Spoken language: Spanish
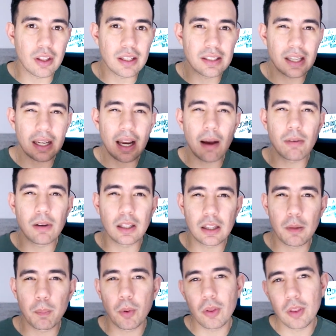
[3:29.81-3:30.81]
de ese cable
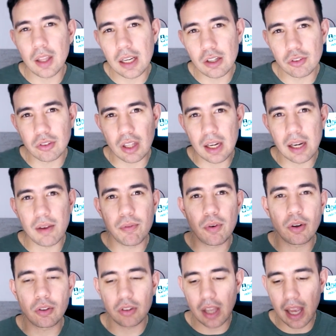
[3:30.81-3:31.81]
tipo de los
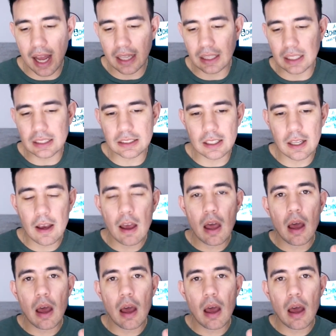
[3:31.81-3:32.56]
teléfonos de antes,